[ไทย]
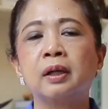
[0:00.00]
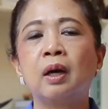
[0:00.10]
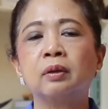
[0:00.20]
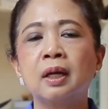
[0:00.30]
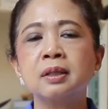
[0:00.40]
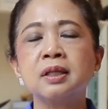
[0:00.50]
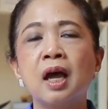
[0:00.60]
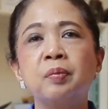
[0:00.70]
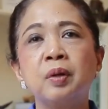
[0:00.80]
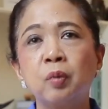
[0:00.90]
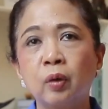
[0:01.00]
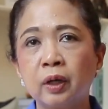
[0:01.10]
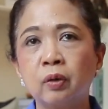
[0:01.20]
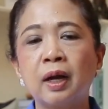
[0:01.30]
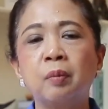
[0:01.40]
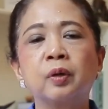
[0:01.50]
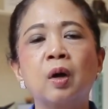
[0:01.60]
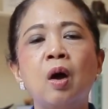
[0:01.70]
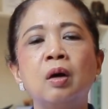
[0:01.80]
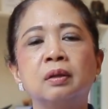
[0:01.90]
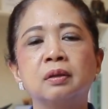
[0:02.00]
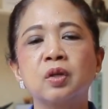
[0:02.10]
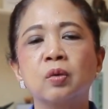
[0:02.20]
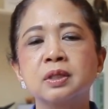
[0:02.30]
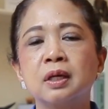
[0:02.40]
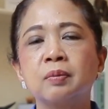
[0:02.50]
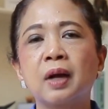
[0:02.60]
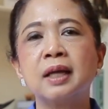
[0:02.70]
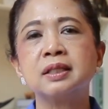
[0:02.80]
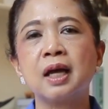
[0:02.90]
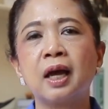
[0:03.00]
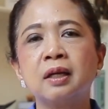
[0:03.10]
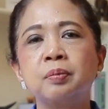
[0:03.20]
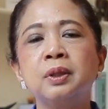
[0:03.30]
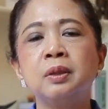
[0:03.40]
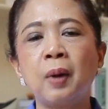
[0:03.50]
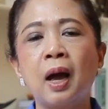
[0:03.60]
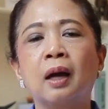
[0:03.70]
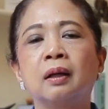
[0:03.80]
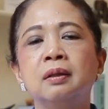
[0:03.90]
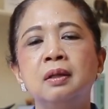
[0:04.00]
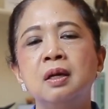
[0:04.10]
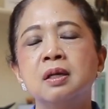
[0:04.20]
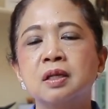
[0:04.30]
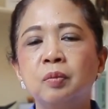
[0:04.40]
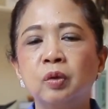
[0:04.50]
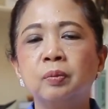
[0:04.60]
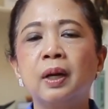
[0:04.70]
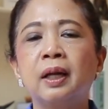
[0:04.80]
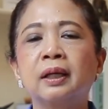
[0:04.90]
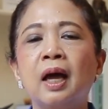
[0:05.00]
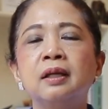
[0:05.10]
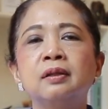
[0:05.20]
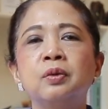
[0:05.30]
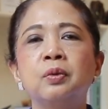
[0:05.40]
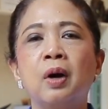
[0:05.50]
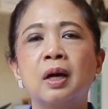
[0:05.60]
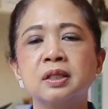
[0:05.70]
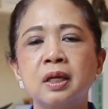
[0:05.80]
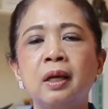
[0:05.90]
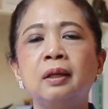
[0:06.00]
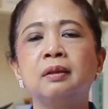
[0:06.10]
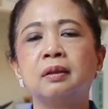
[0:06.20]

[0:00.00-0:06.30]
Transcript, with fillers: ยเราตั้งใจเป็นโมเดลนำร่องส่งเสริมการใช้พืชผัก สมุนไพรใกล้ตัว เช่น